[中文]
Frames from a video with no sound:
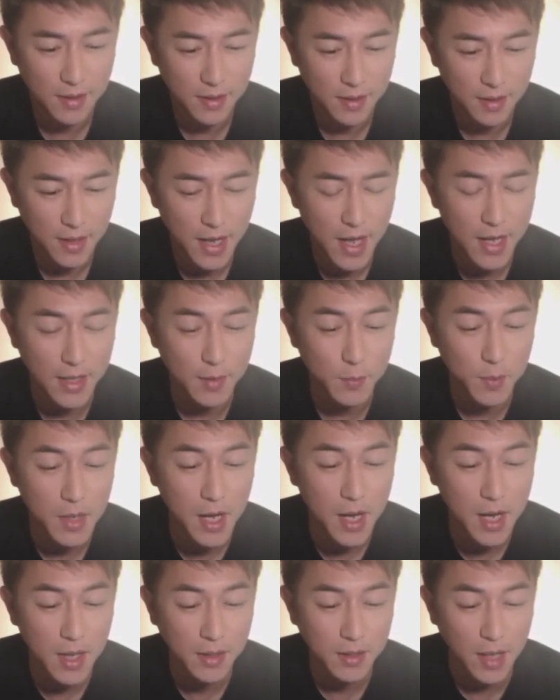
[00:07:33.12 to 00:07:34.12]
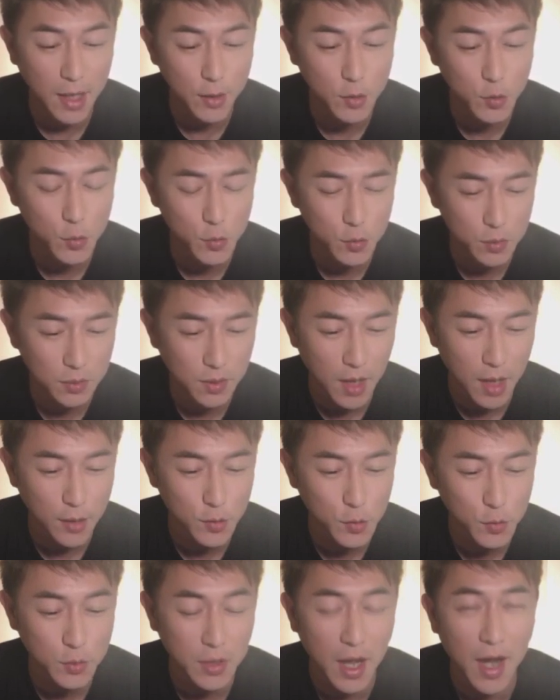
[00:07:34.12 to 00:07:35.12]
哎，你们刚刚打竖、打
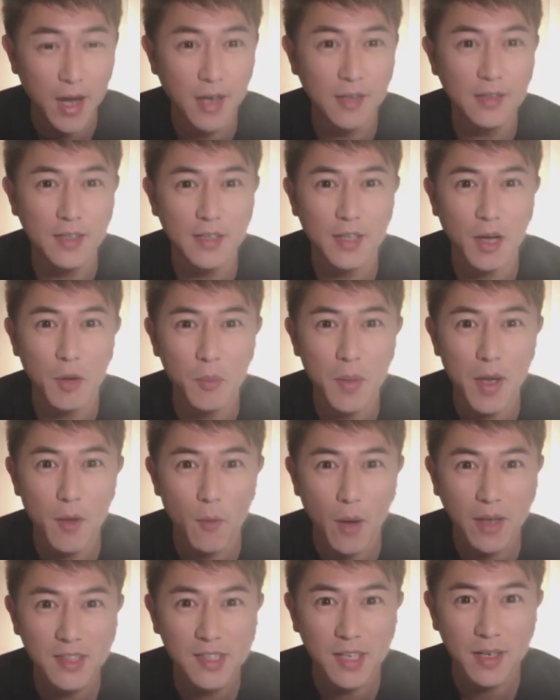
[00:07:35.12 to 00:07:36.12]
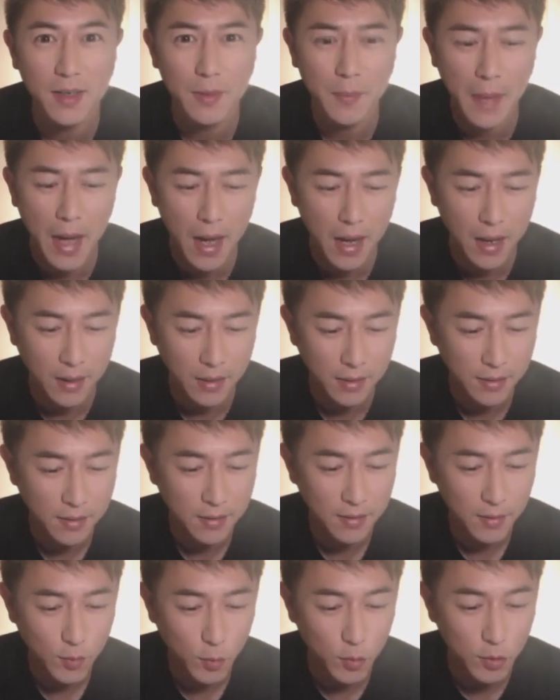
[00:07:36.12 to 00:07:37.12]
竖、打横的投票完成了吗？
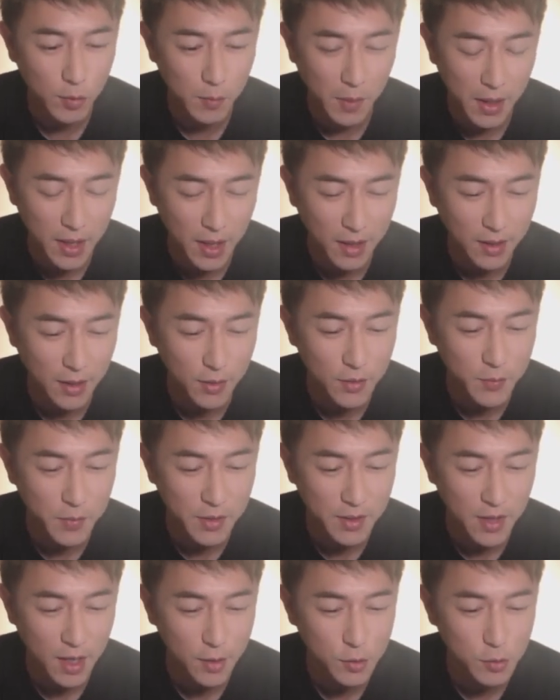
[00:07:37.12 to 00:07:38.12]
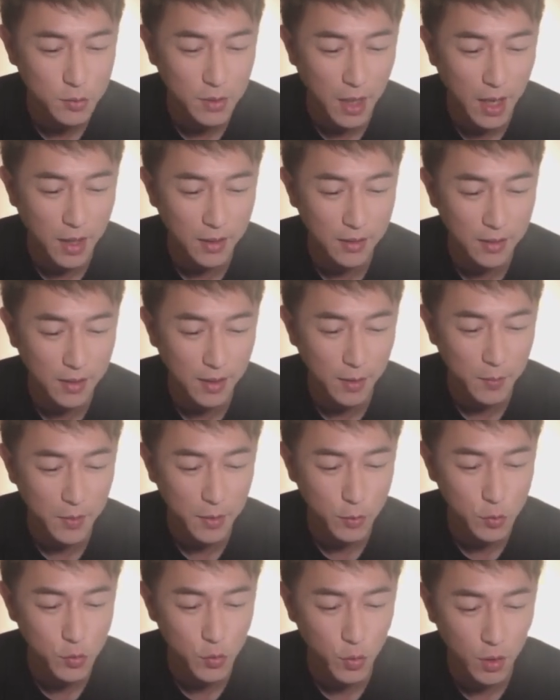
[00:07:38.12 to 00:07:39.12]
我都没看到你们打竖、打横的有没有
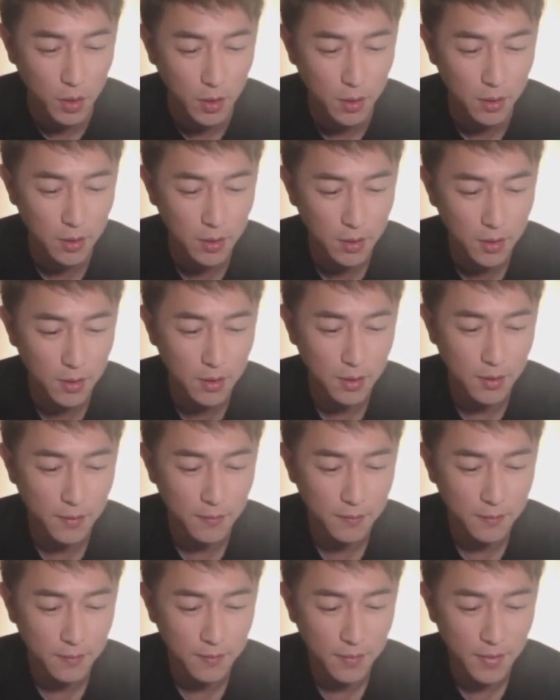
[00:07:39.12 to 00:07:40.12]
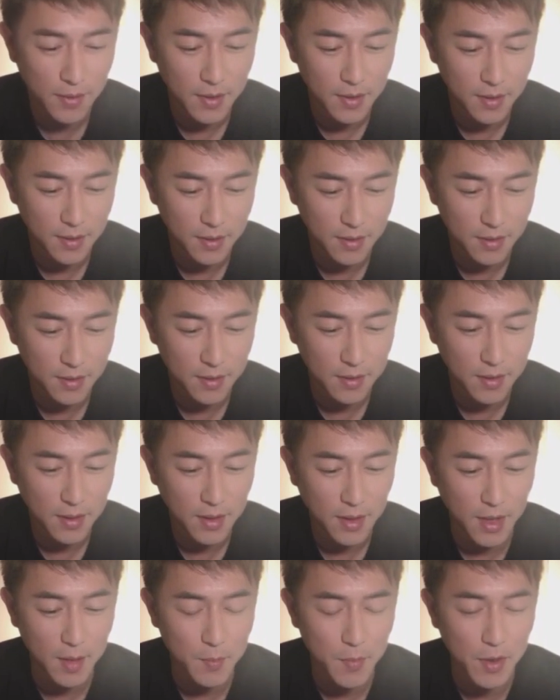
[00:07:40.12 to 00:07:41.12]
说，
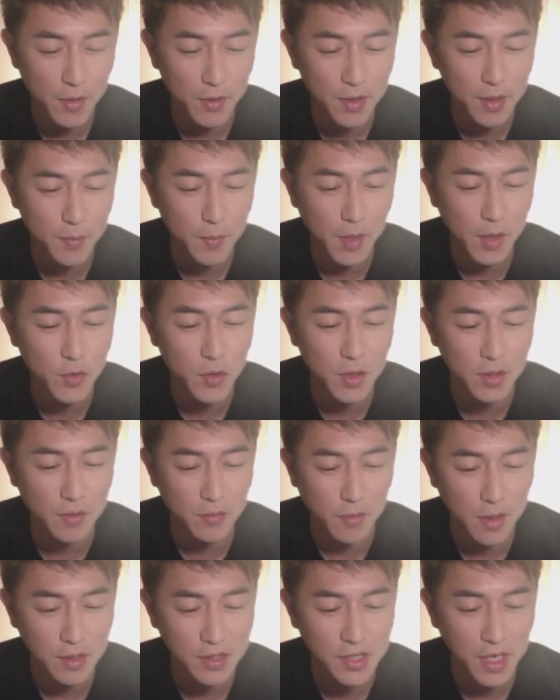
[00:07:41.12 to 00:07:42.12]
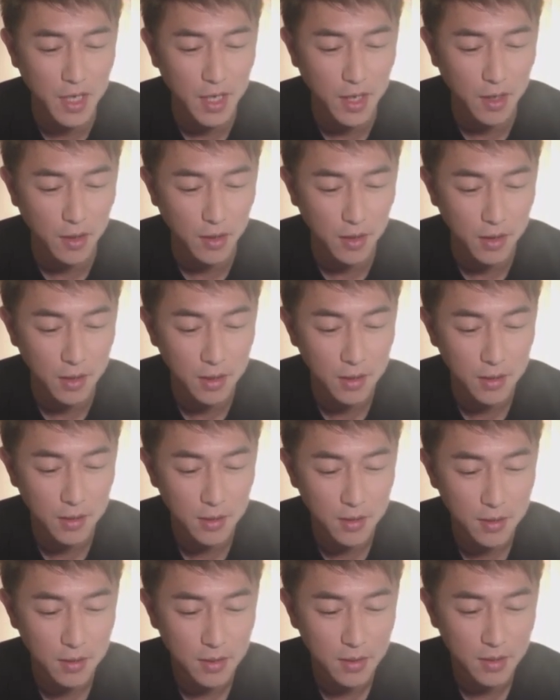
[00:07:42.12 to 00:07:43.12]
还没有一个明确的方向哦。
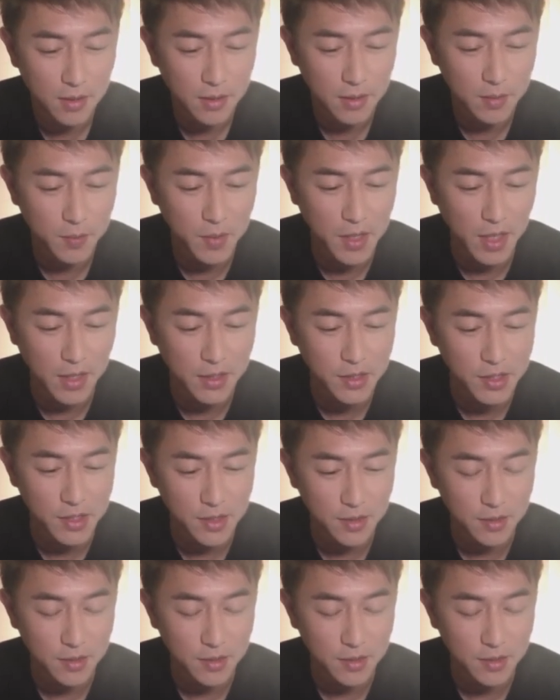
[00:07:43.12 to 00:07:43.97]
你们赶紧，